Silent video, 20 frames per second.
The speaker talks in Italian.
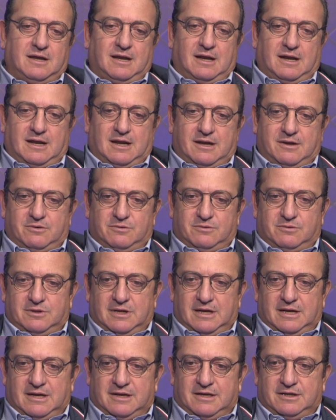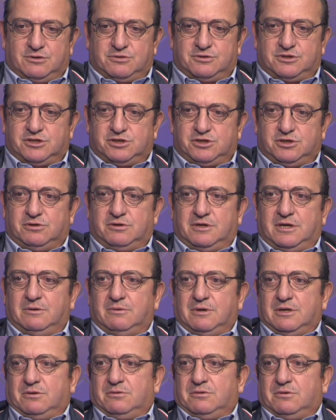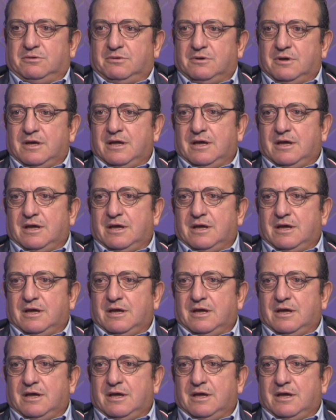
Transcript: l'anno della retrocessione quando